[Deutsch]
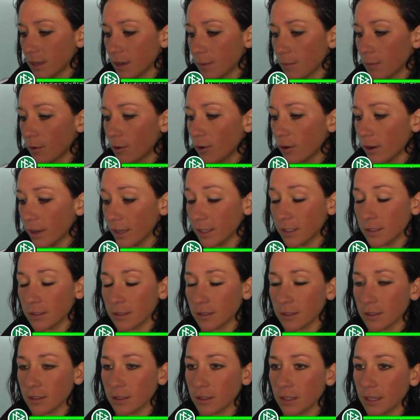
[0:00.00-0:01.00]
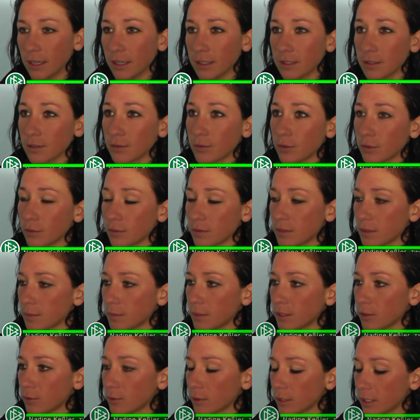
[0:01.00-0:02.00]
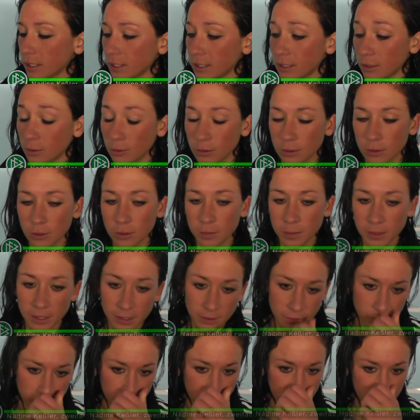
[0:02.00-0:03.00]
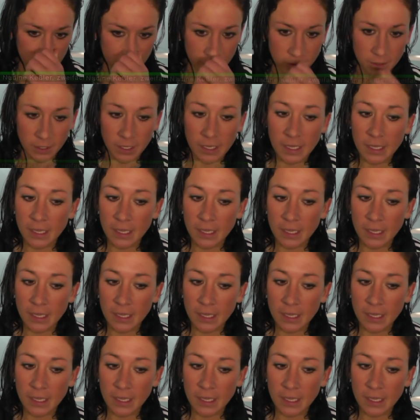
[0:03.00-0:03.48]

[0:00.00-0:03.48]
wir haben auch echt in den ersten 15 Minuten richtig guten Spiel gefunden